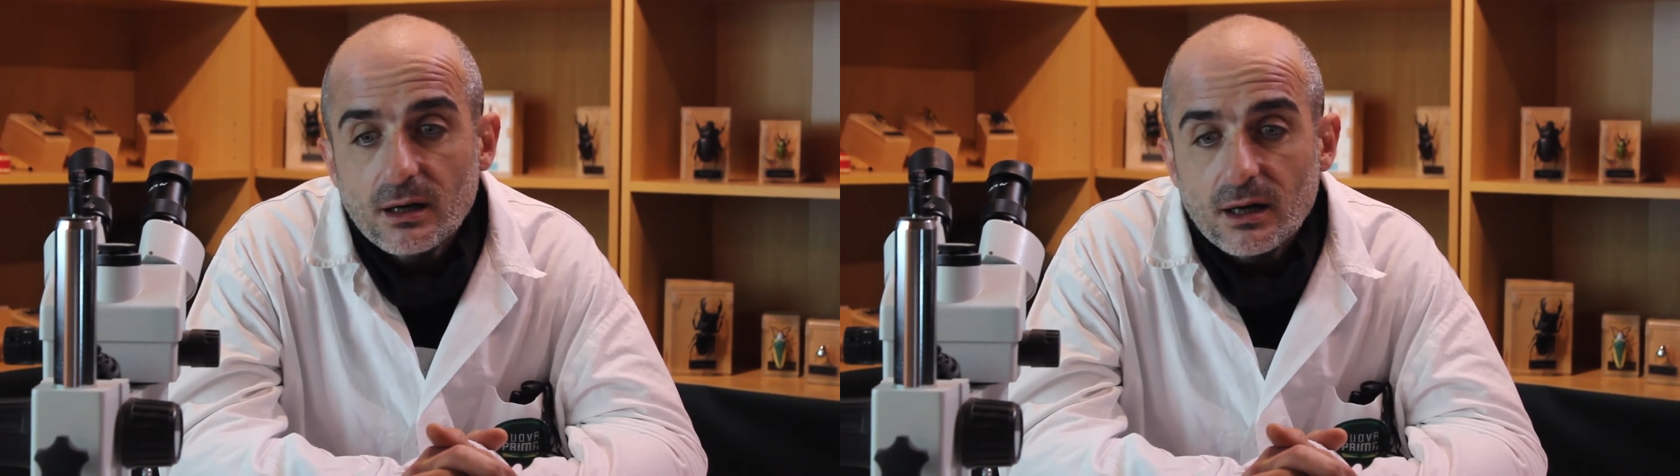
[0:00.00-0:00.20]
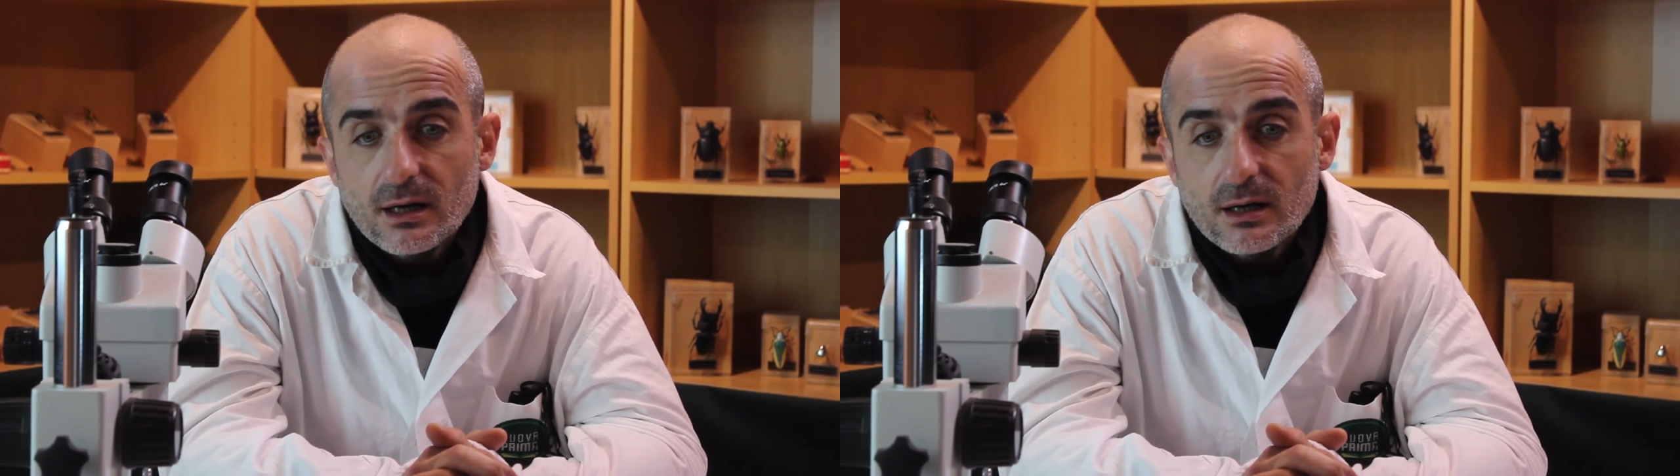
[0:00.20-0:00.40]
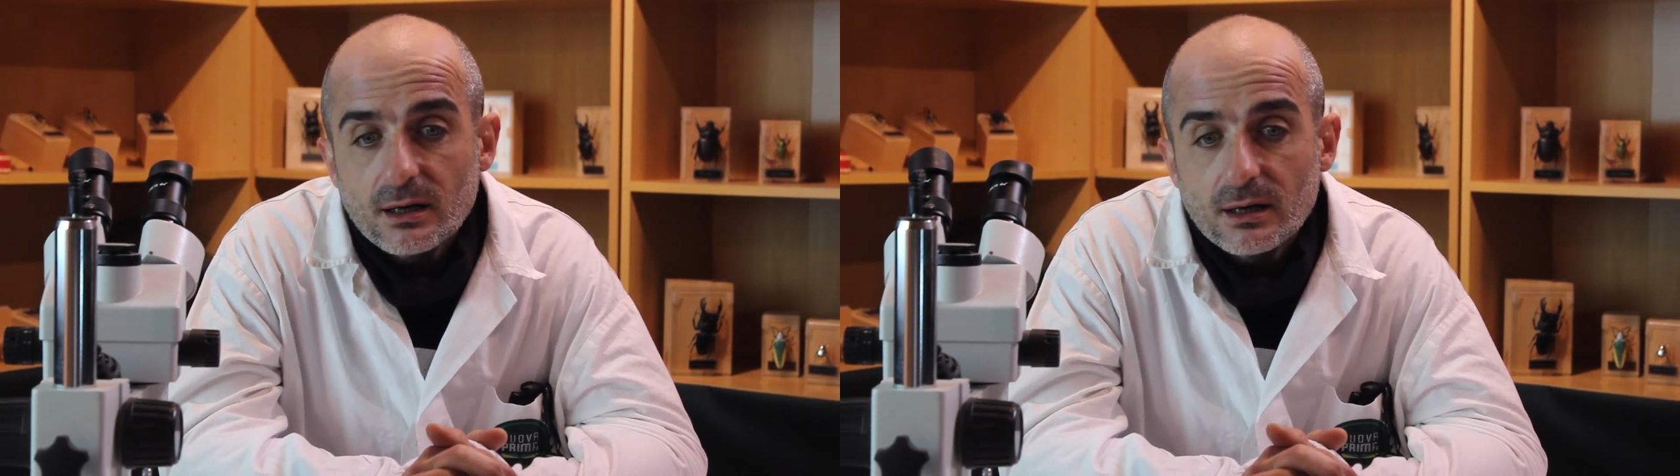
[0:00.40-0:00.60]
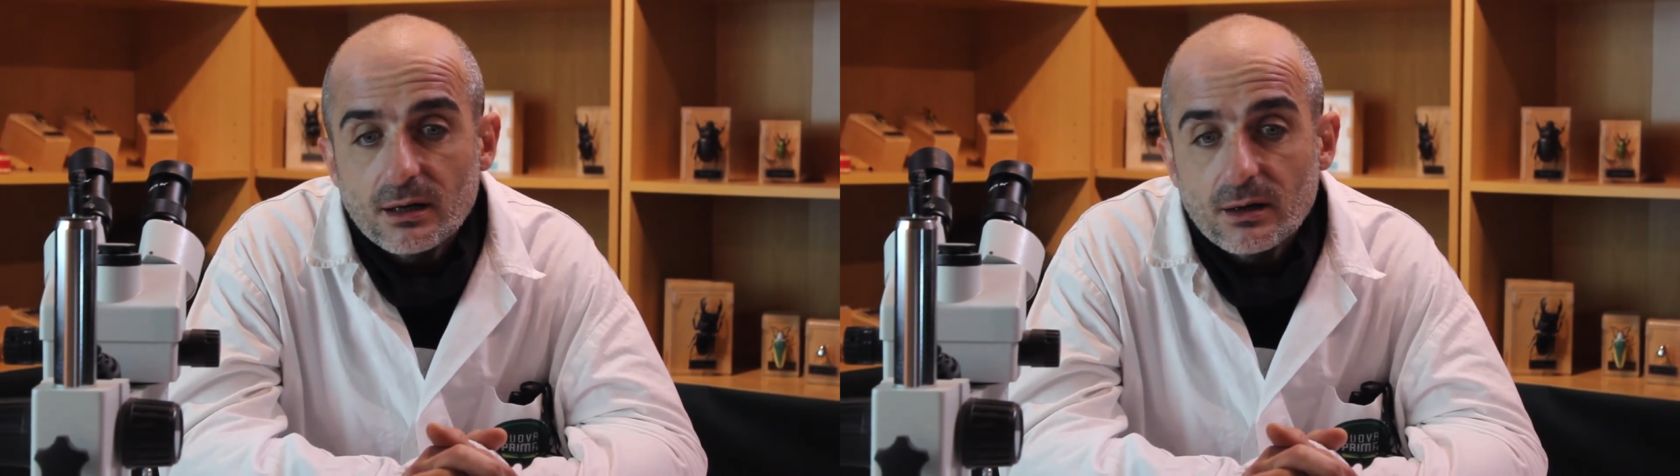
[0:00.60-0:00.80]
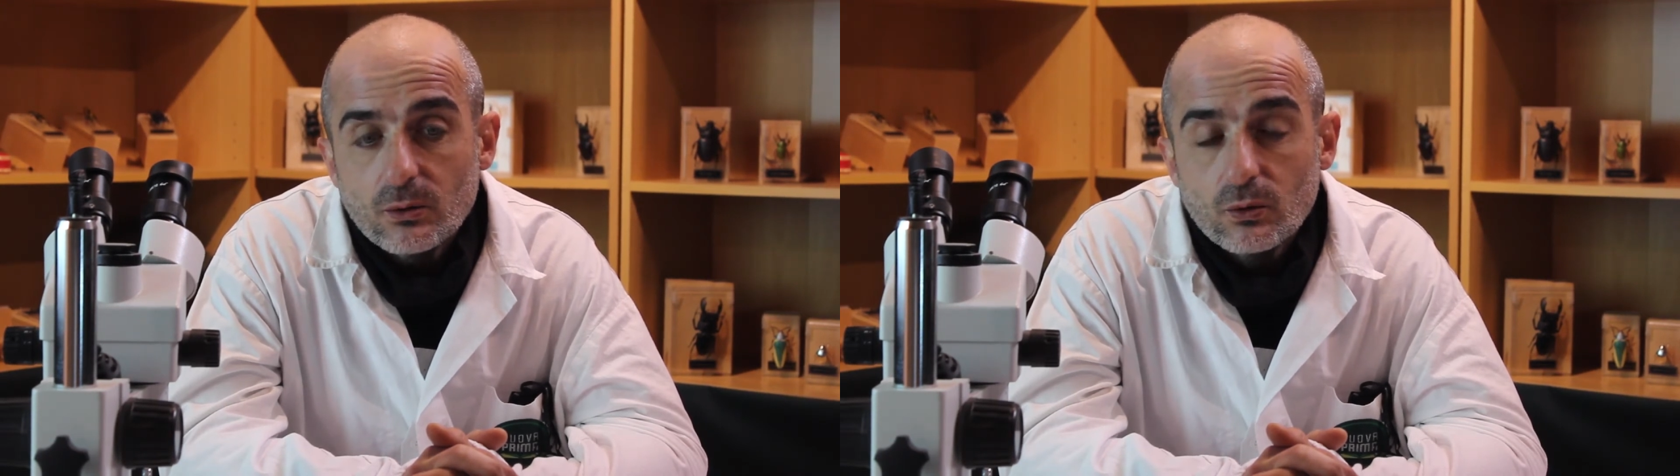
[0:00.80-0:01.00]
e
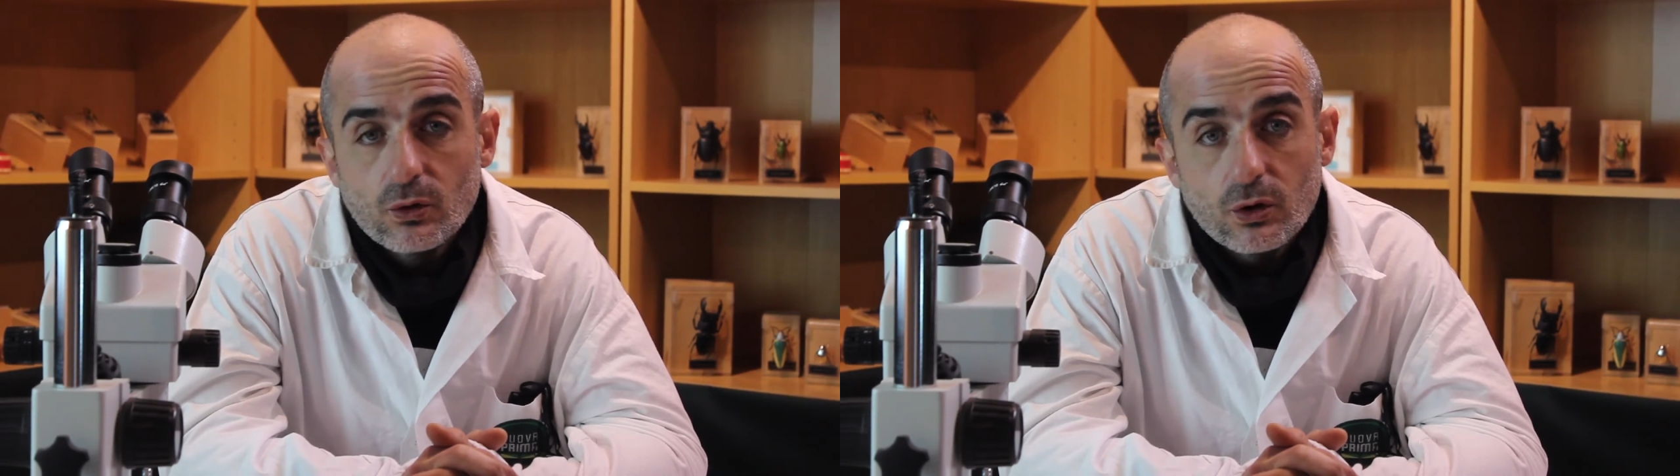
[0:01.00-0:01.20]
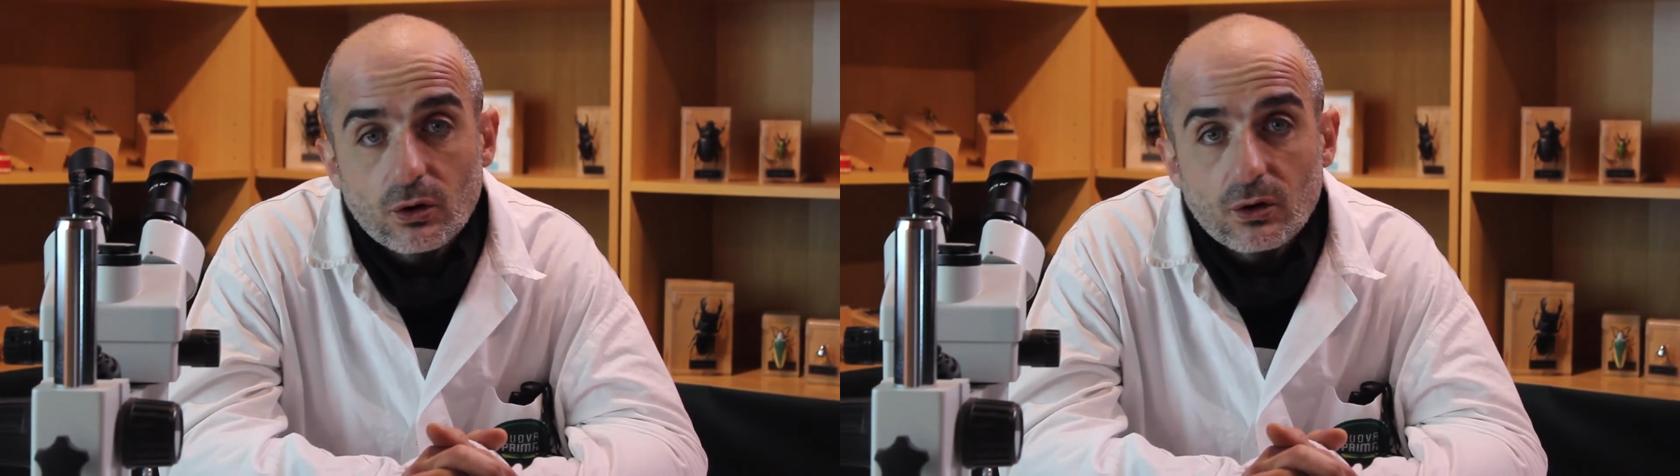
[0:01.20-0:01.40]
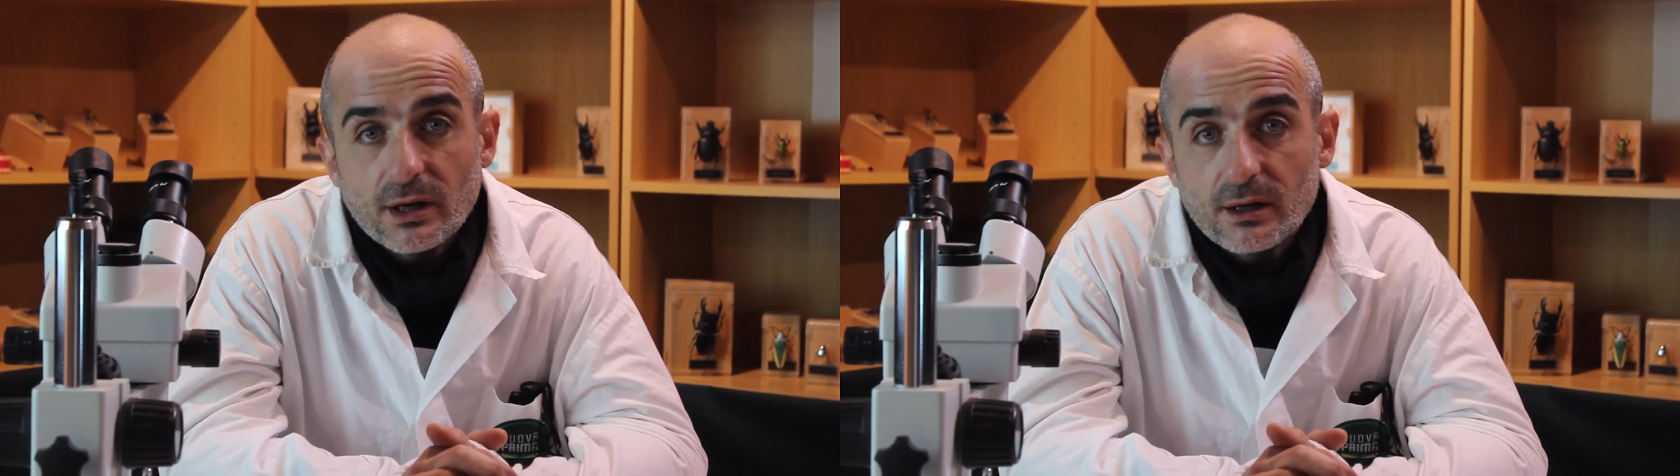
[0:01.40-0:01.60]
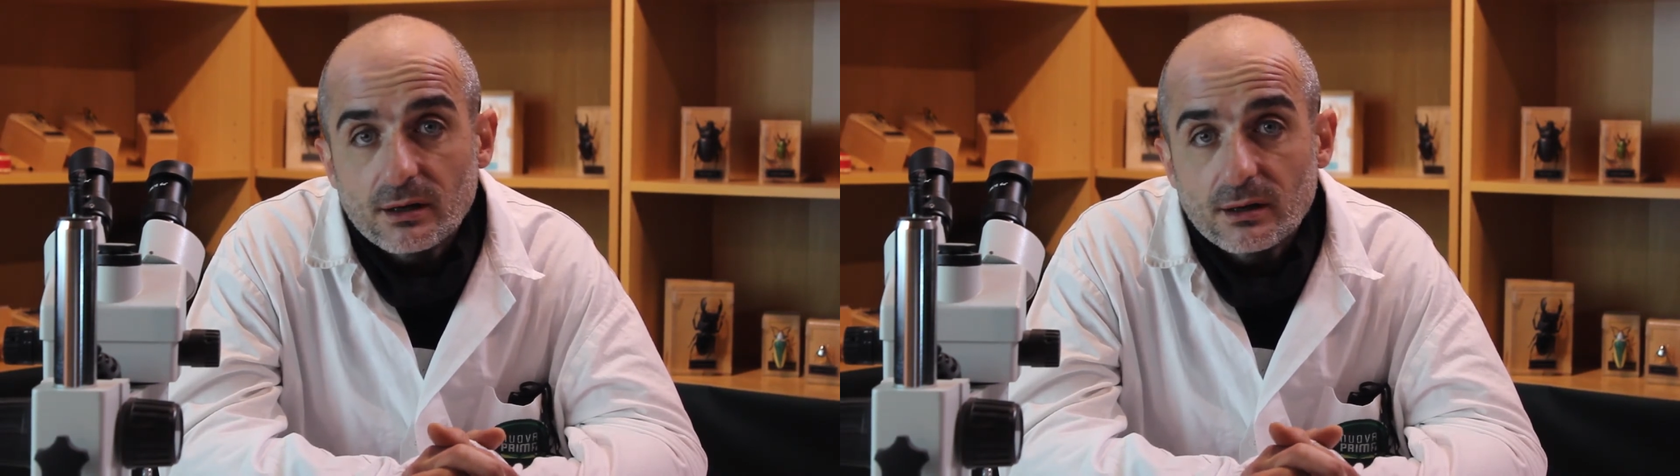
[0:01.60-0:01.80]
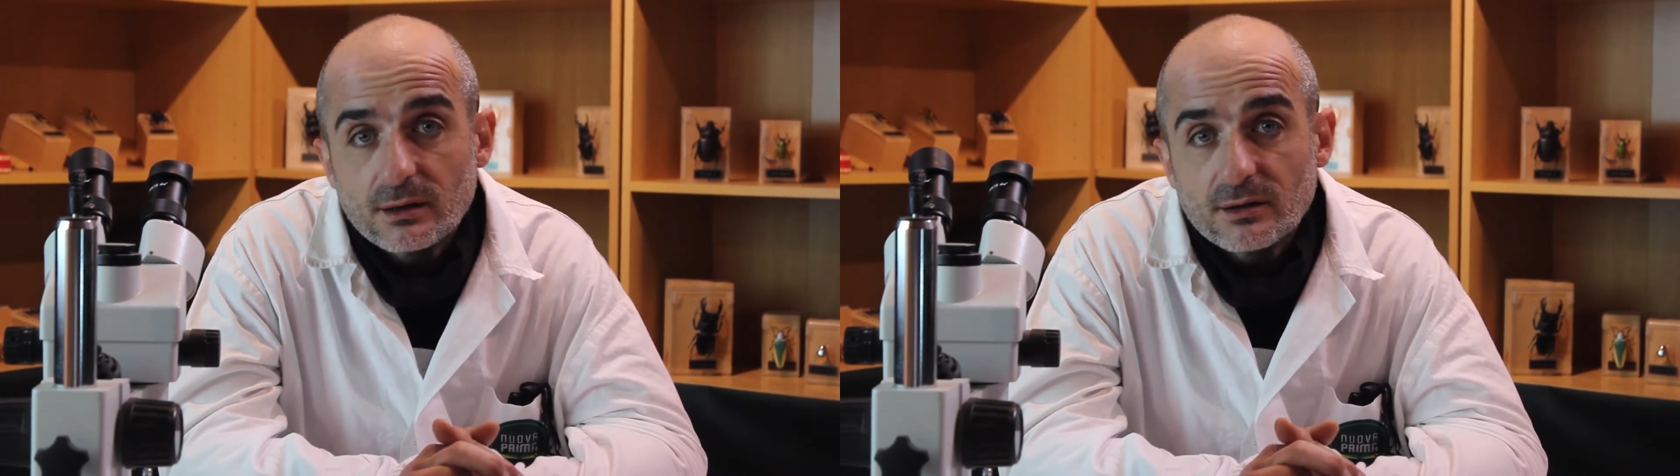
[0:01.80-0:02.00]
eh, un colore eh,